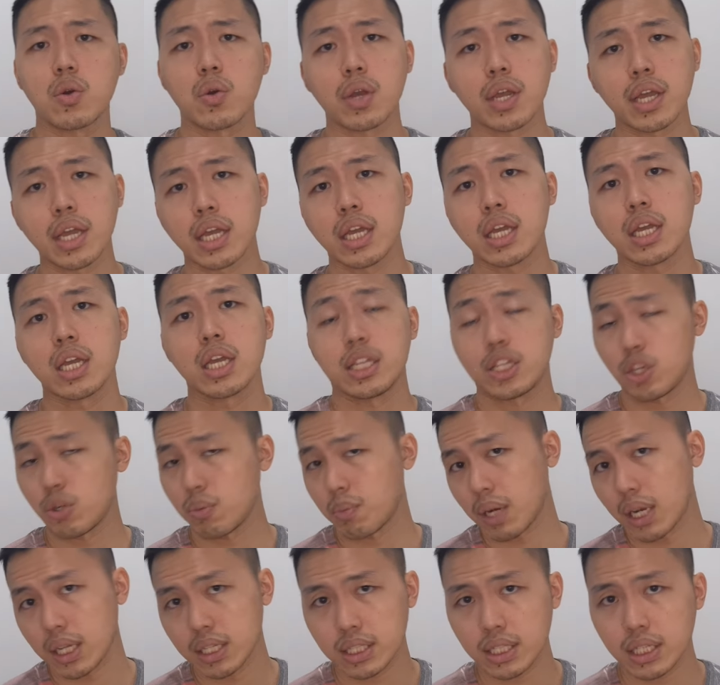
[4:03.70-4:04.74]
Doge, uh, Ethereum
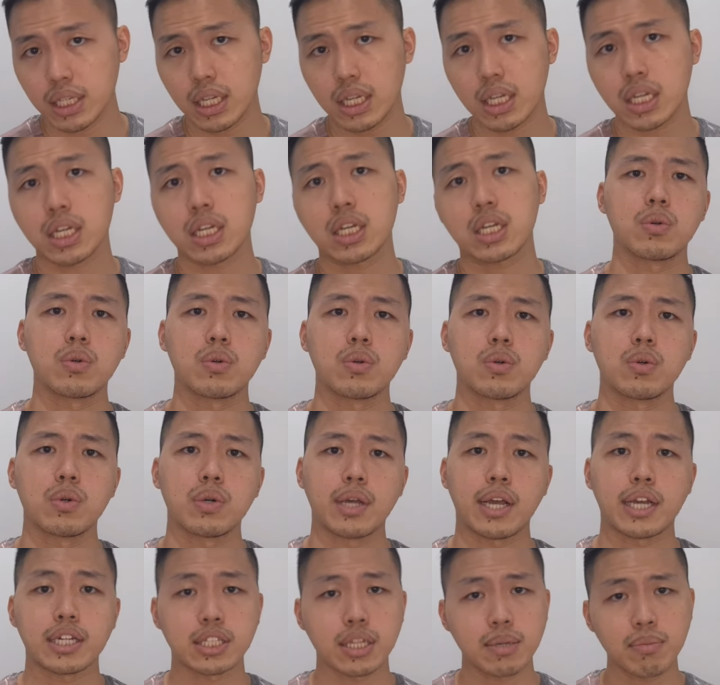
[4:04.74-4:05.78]
Classic, tuh
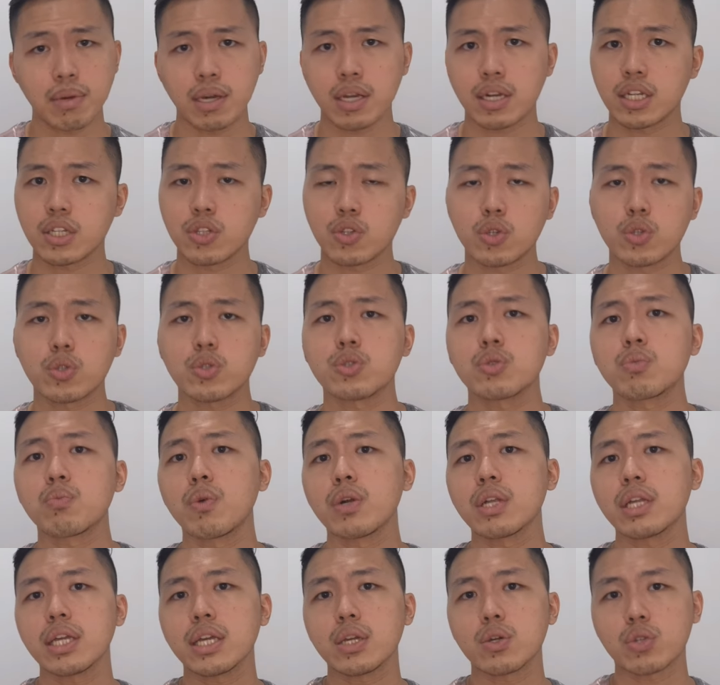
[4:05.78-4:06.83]
XMR gitu-gitu
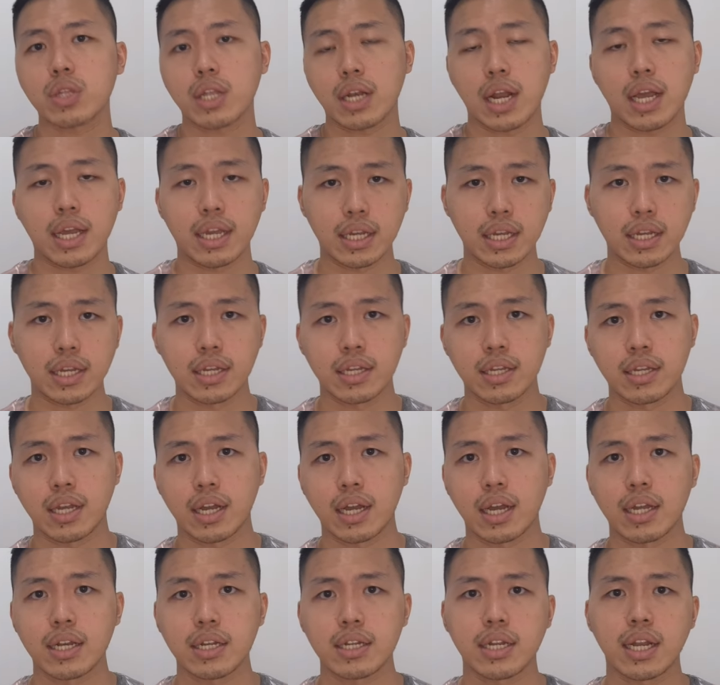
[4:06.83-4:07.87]
semuanya ikutan naik ya
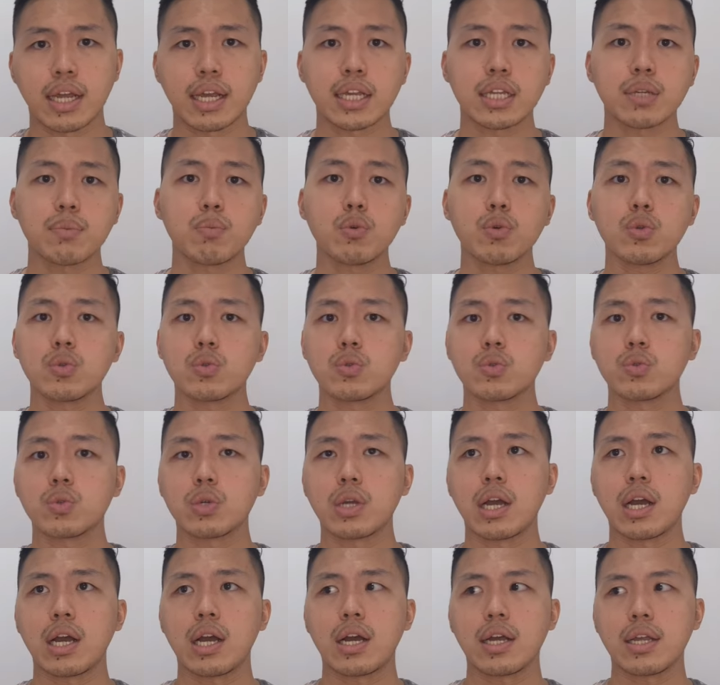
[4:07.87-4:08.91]
kan naiknya pun
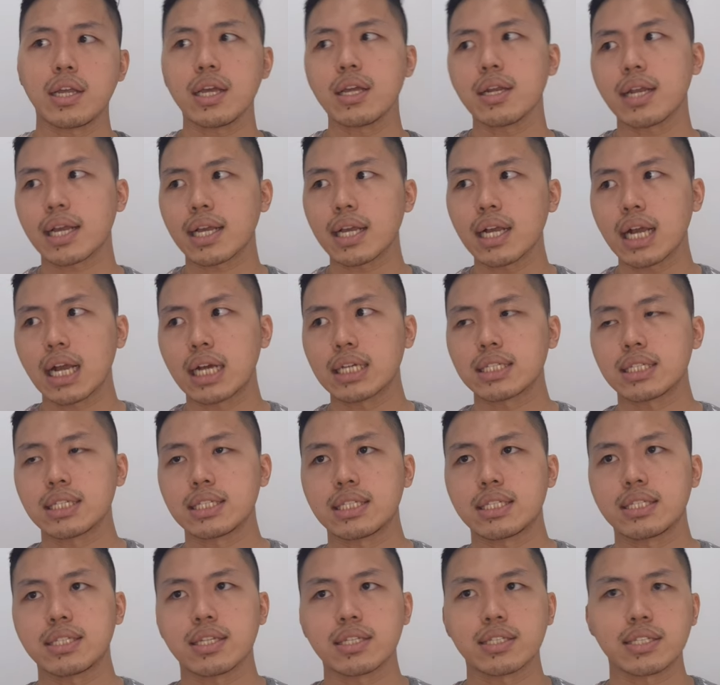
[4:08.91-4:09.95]
juga ya naiknya nggak
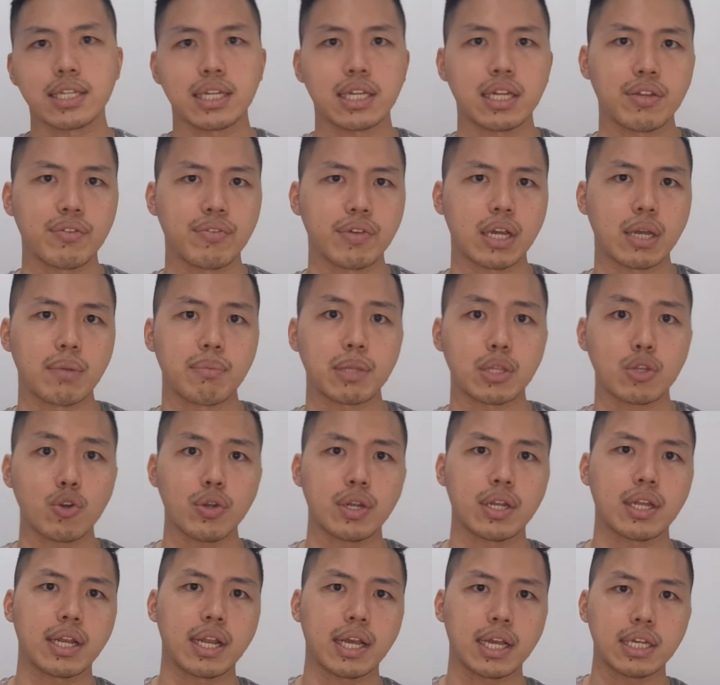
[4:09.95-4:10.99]
sesignifikan
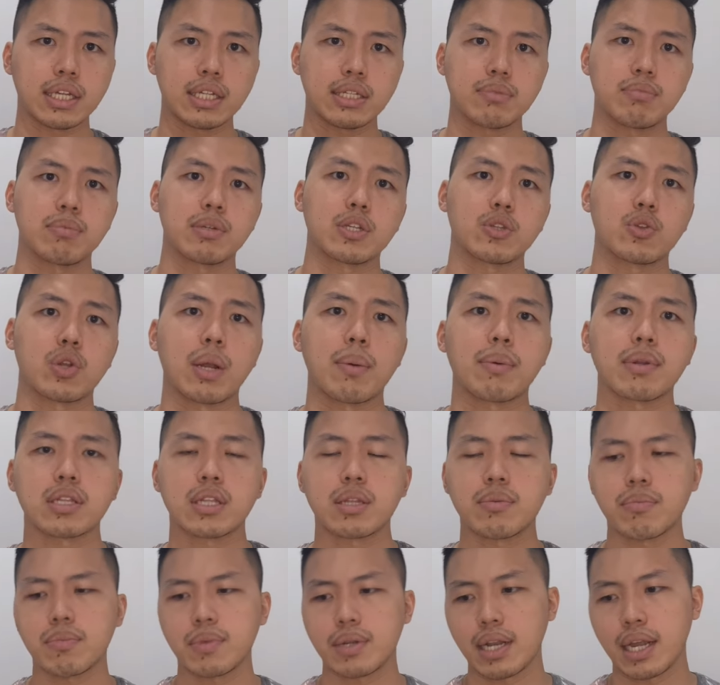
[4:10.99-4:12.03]
Bitcoin ya naiknya begitu
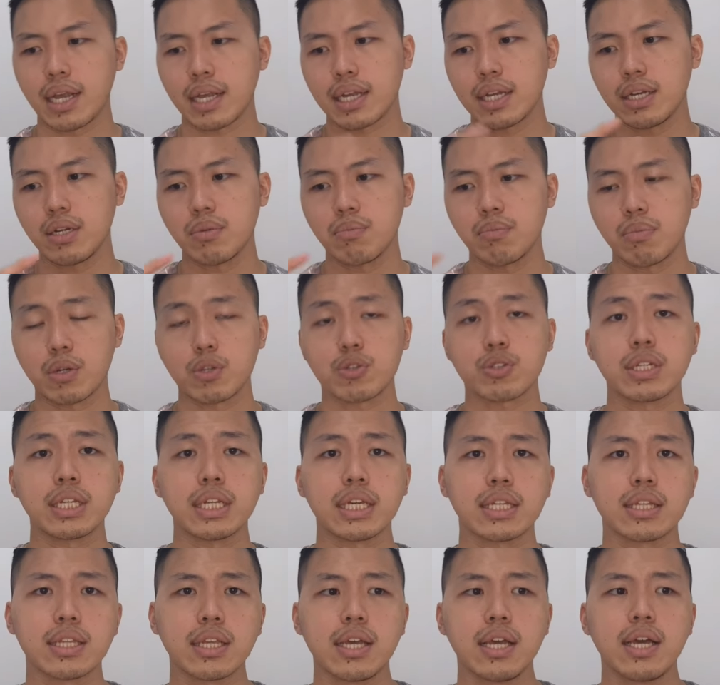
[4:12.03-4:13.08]
lebar tapi naiknya baru
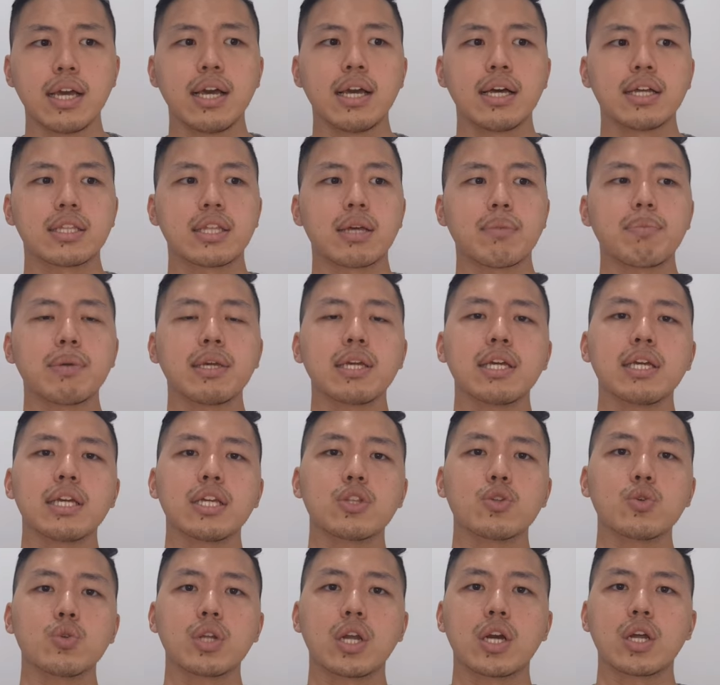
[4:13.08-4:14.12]
sedikit tapi
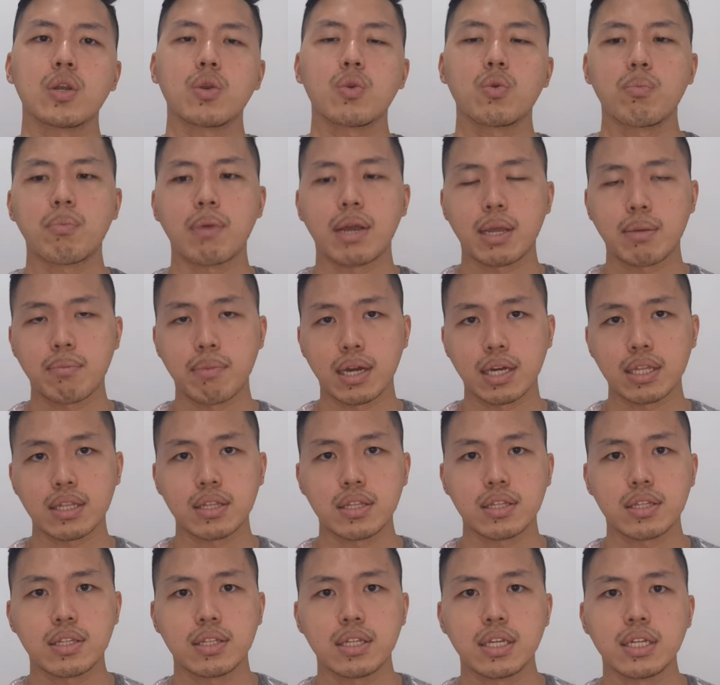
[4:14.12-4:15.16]
itu udah lumayan banget
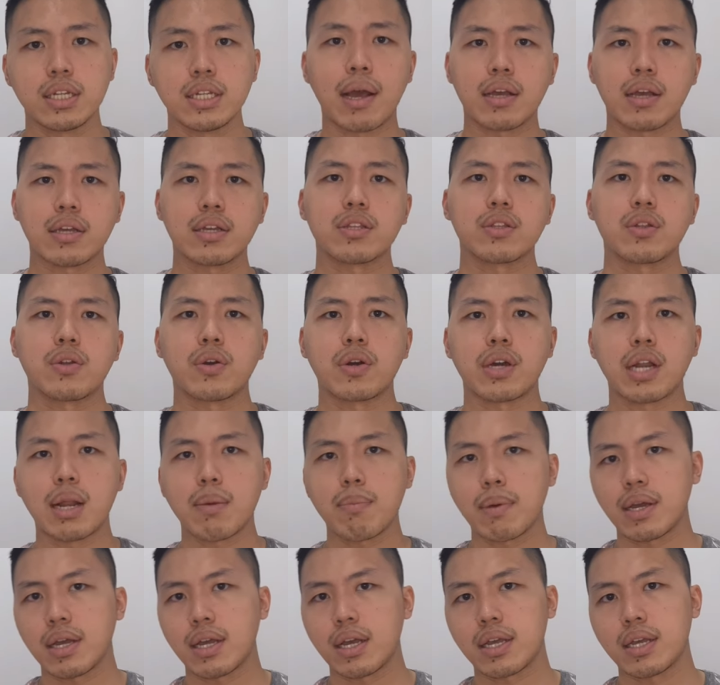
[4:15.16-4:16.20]
ya, apa gitu loh
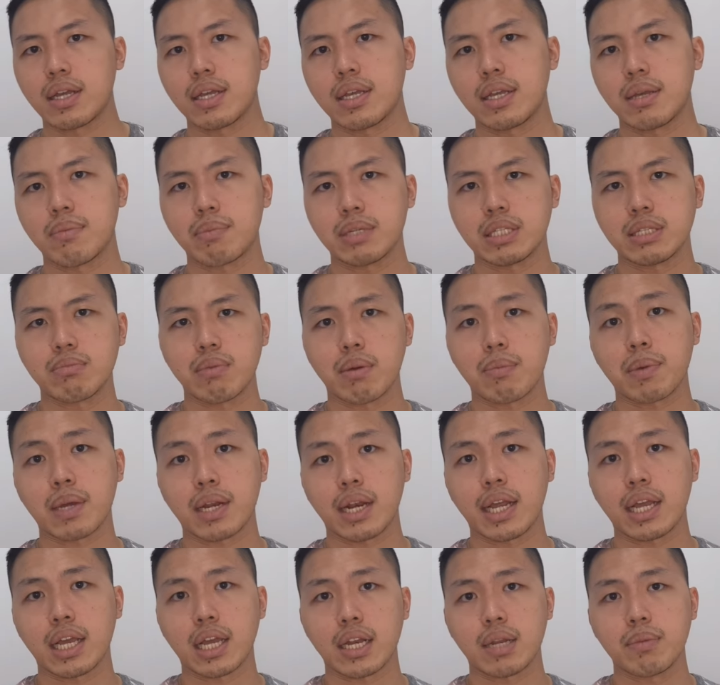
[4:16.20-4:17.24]
kenapa ya, penyebab
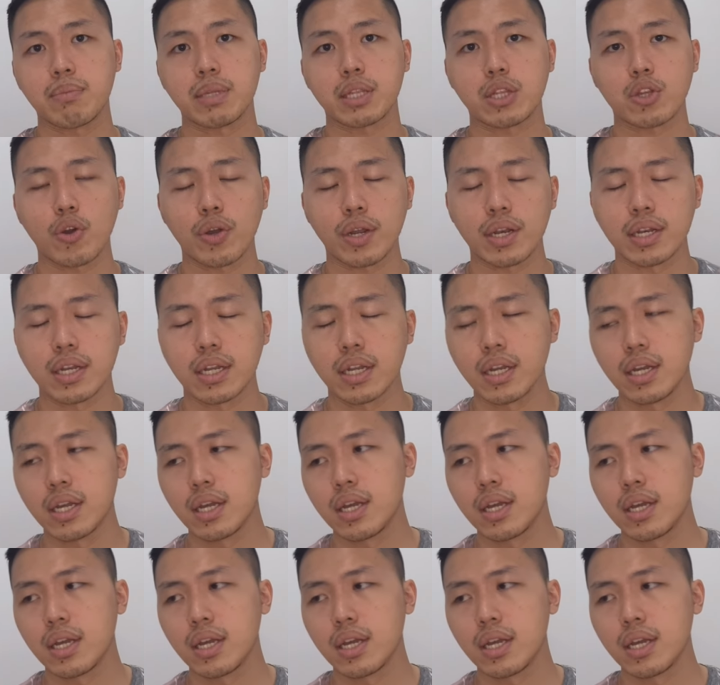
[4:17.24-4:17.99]
kenaikannya Bitcoin